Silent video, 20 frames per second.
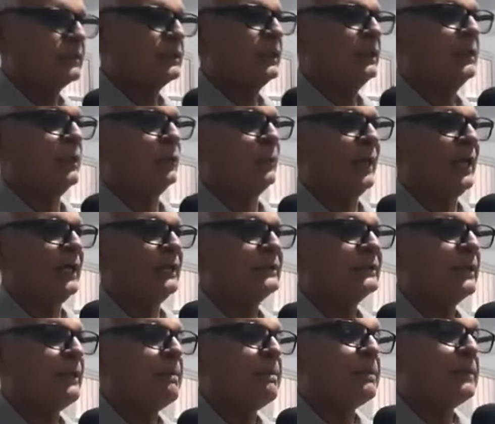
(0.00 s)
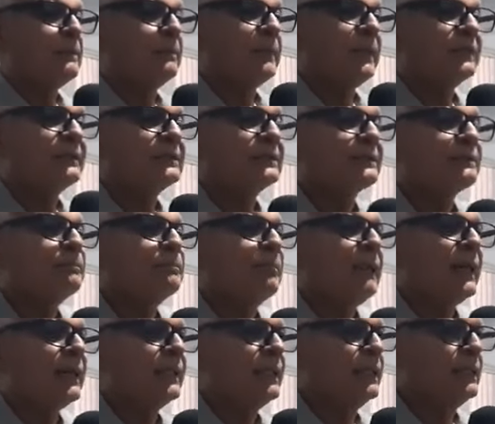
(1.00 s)
de Carnaubais, mas
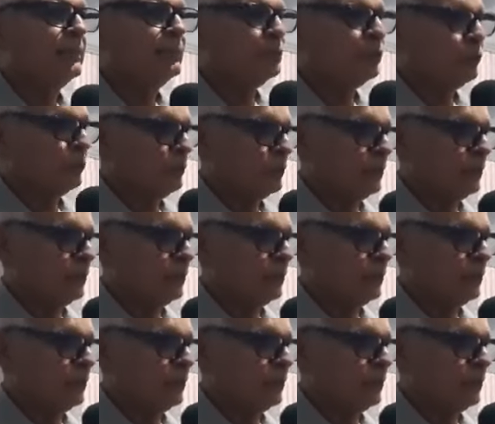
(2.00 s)
paramos num